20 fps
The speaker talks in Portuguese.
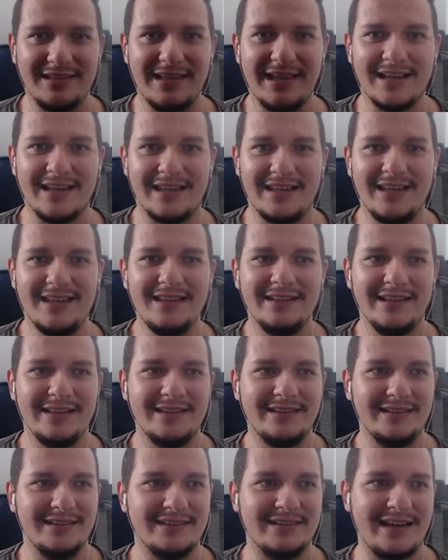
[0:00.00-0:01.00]
aqui,
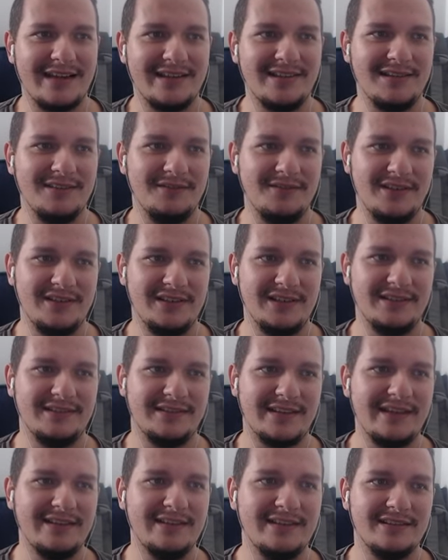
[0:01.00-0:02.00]
nesse site VG
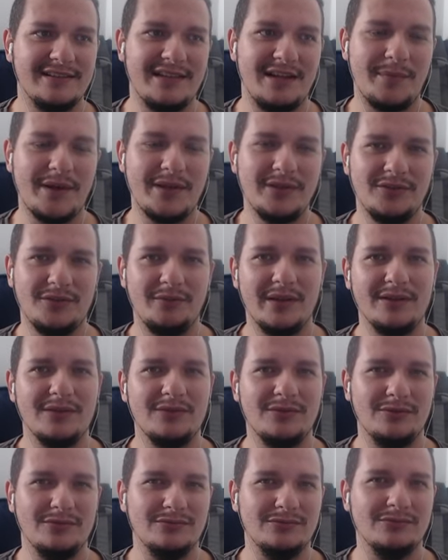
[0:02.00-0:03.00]
Insights, dá mais ou
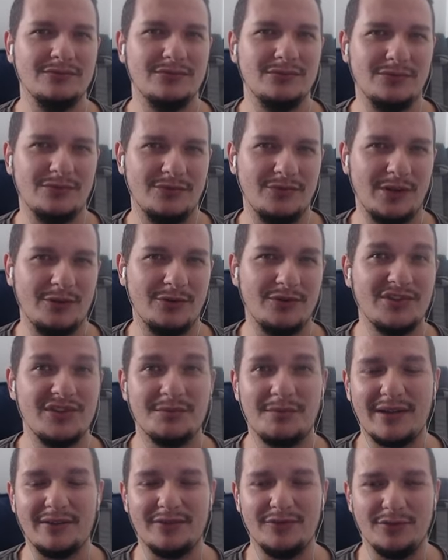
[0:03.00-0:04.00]
menos um, um valor
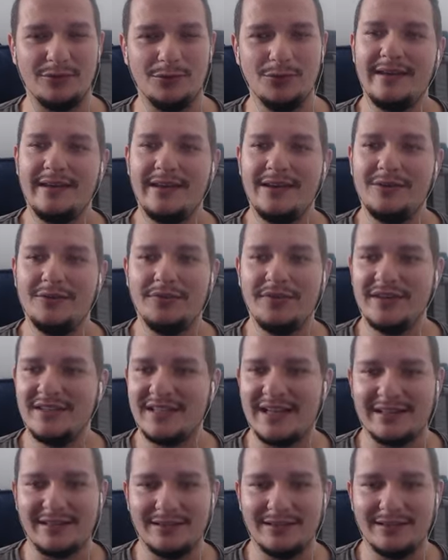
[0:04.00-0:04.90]
estimado de lucro. Ele não fez nada,